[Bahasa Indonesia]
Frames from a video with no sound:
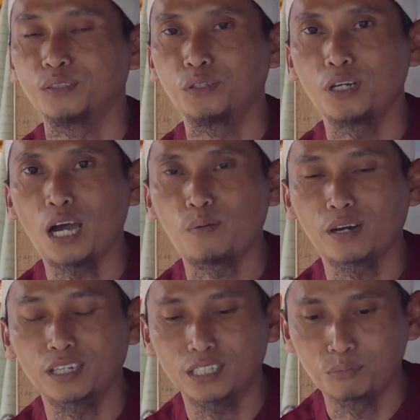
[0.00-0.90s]
Dulu
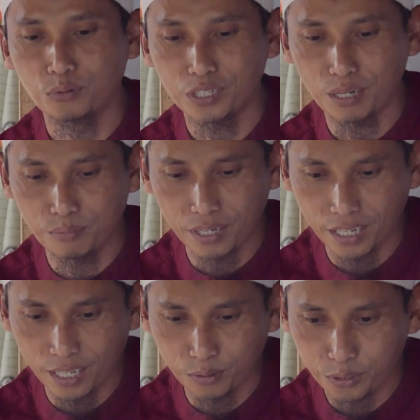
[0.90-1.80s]
awal ketemu
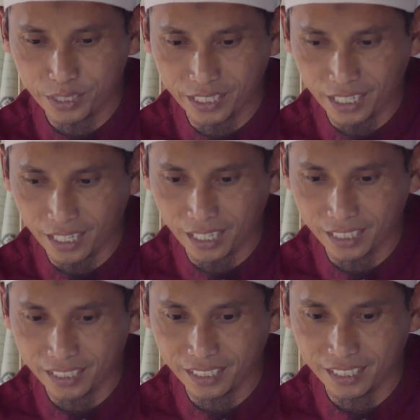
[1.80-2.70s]
sama
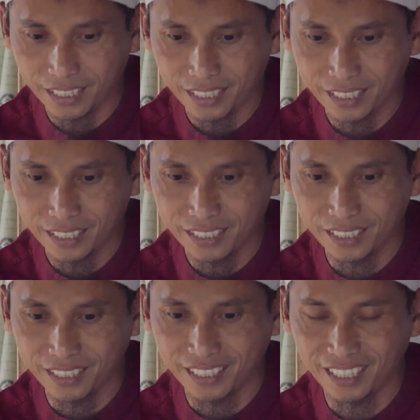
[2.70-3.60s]
Ustadz
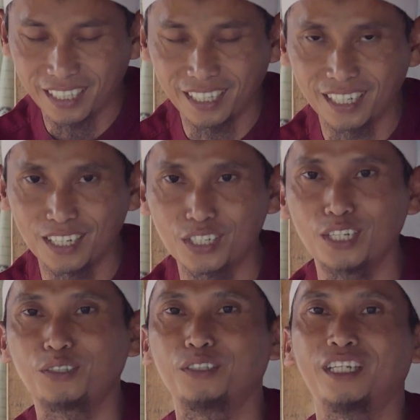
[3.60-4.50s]
uh,
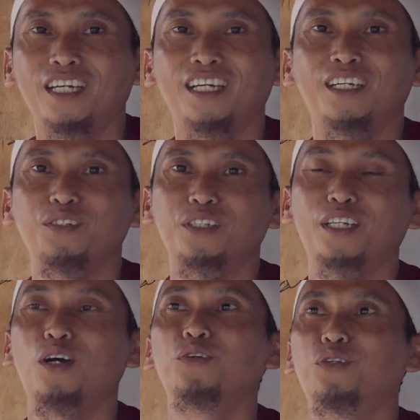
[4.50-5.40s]
Syekhuna
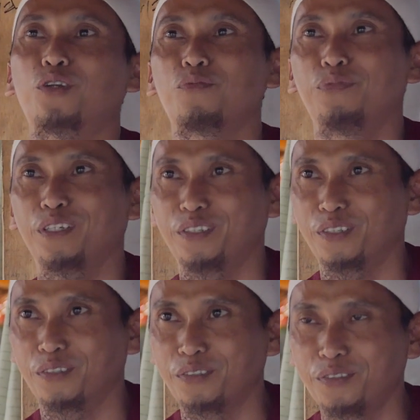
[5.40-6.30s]
Ustadz Aunur Rafiq
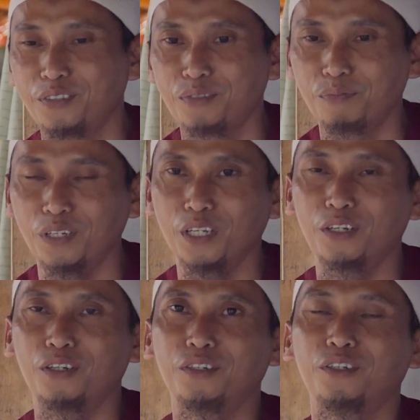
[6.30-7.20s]
dulu.
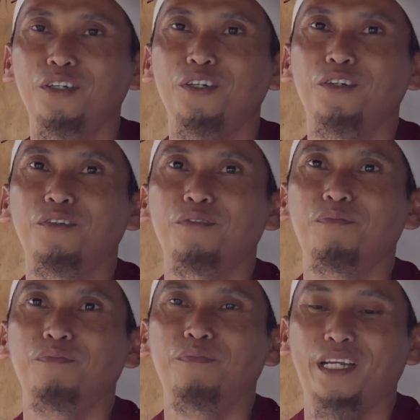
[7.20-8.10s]
Beliau
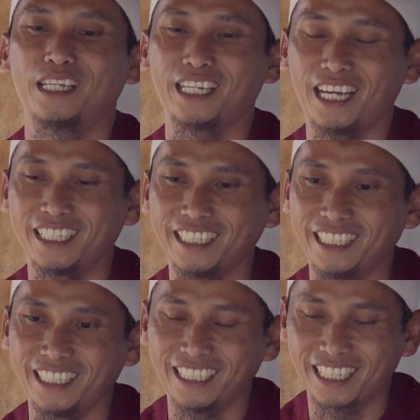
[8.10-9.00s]

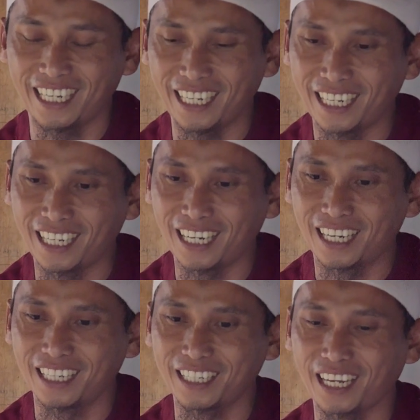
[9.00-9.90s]
menasehati saya
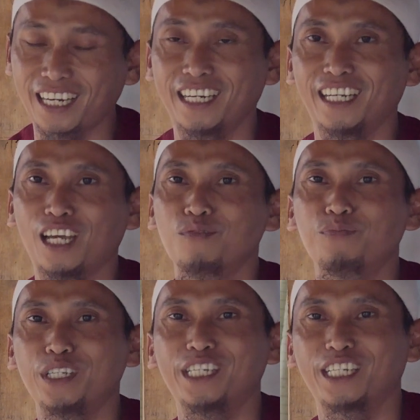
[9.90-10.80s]
karena dengan
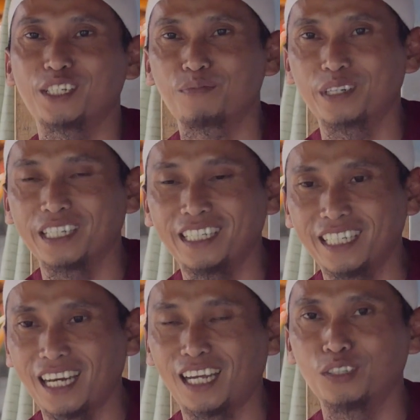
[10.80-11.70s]
fisik seperti
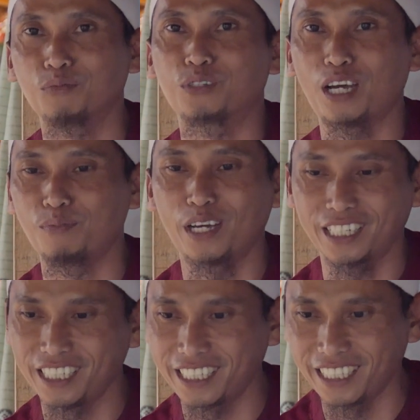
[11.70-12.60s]
ini ya antum
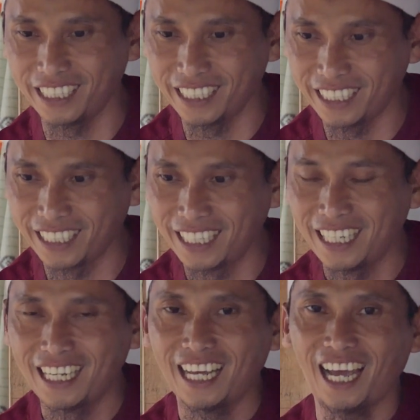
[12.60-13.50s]
sabar di sini
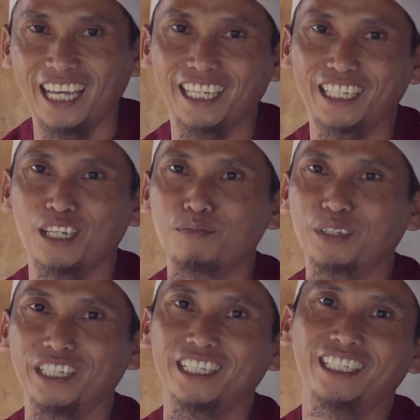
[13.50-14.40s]
airnya
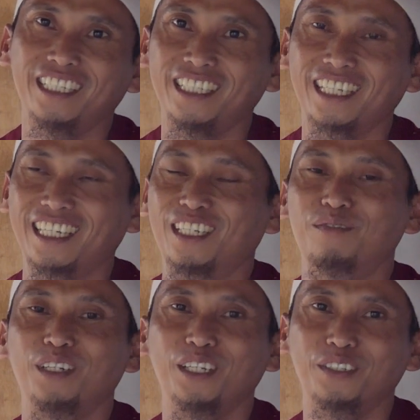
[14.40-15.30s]
begini kata
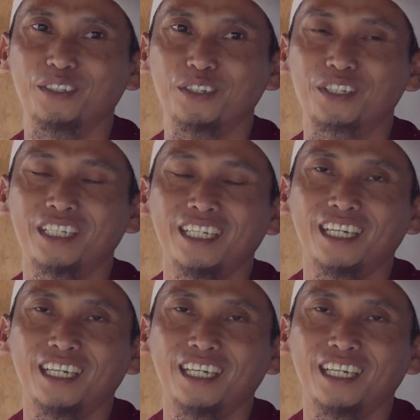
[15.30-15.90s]
beliau terus